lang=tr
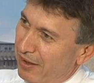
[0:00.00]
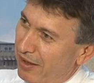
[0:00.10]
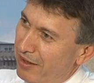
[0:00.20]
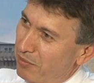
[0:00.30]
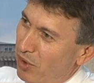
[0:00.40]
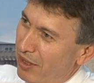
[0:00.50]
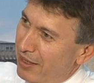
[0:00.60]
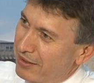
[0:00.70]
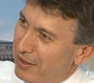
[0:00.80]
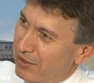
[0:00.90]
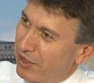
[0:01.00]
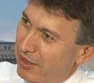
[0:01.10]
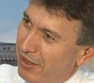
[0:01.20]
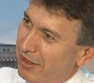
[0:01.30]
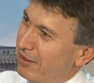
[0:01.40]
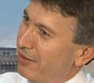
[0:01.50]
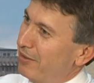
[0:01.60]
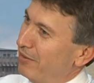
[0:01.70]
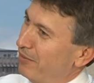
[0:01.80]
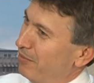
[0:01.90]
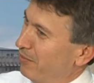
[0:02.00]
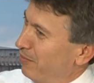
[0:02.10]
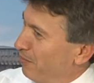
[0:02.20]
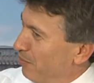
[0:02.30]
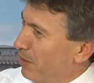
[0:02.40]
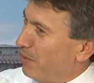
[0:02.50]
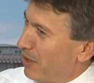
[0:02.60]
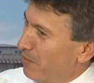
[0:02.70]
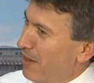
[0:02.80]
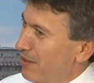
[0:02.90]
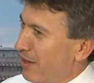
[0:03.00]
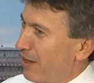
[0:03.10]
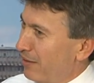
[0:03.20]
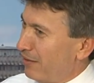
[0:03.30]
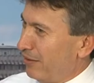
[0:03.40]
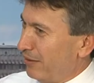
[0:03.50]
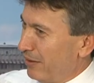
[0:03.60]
Hani böyle estetik cerrahi birbirine benzeyen